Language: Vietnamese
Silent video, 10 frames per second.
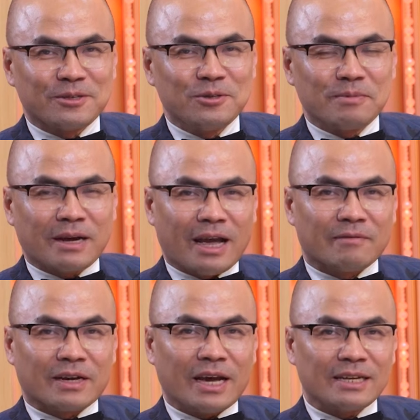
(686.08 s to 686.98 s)
cho Nhung kể
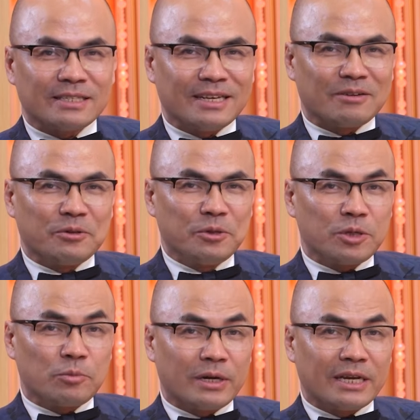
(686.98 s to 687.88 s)
về cái hành trình của Nhung
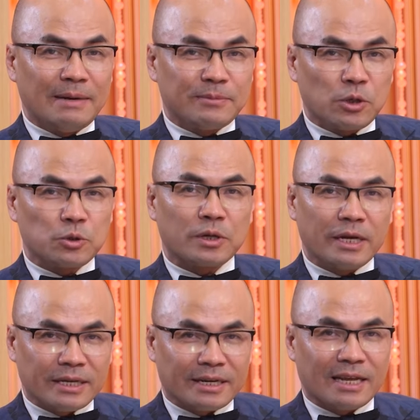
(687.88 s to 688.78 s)
trong một cái game show truyền
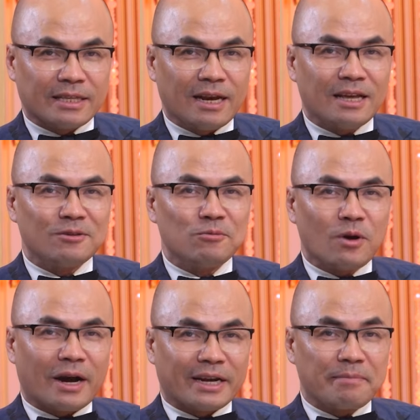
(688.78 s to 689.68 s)
hình để thấy là Nhung
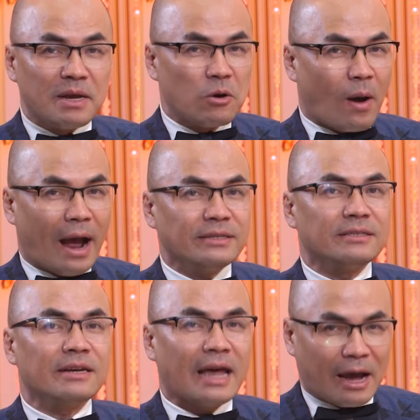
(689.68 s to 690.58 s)
có khả năng biến hóa như
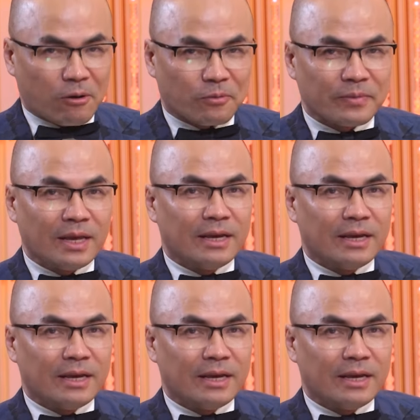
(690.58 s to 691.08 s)
thế nào.